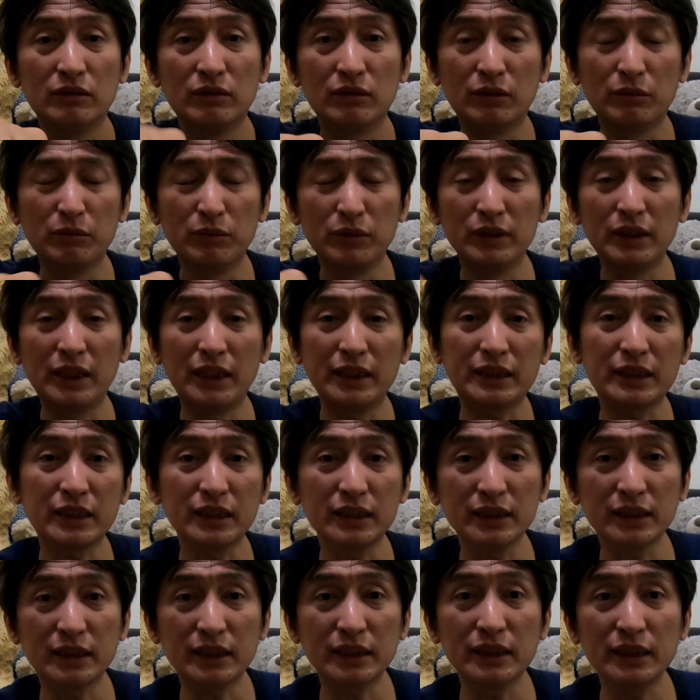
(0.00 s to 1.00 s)
我们来
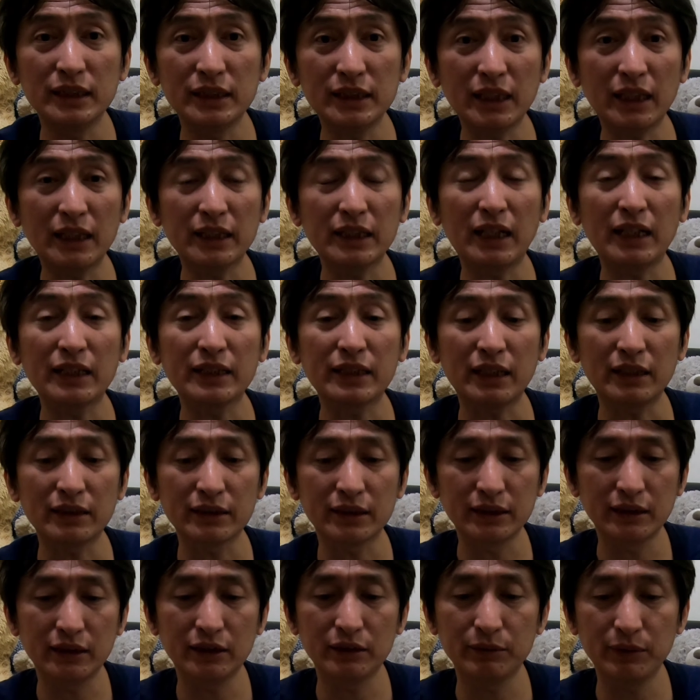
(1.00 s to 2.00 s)
测试一下，它到
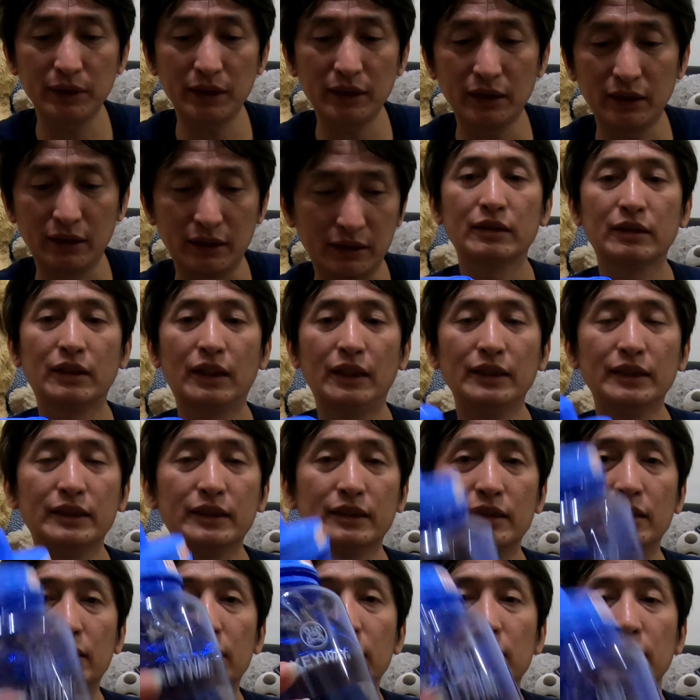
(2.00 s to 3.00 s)
底会不会漏？开
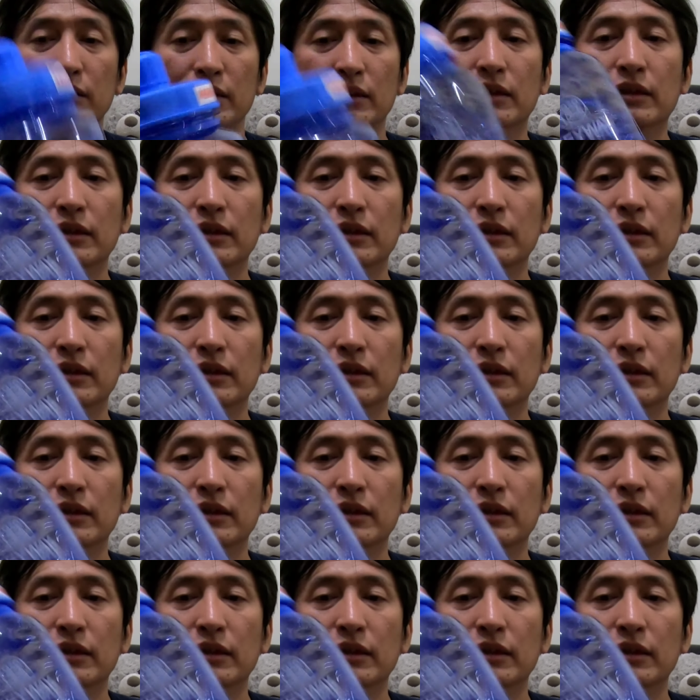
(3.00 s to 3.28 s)
始喽！